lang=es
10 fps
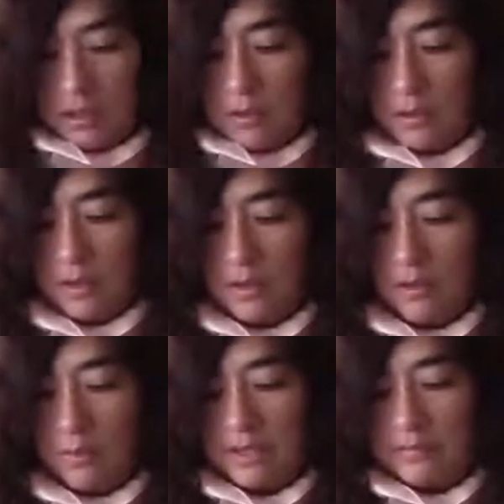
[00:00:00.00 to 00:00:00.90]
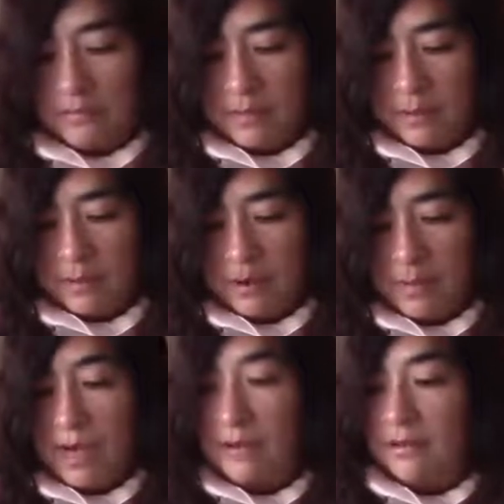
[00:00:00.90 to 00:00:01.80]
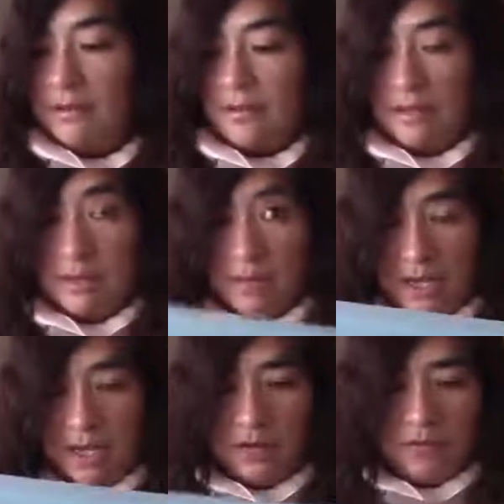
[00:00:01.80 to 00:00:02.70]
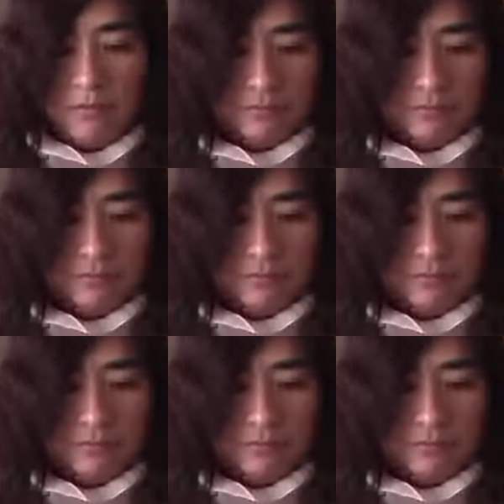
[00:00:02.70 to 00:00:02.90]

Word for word: Luego ven, de una parte del pliego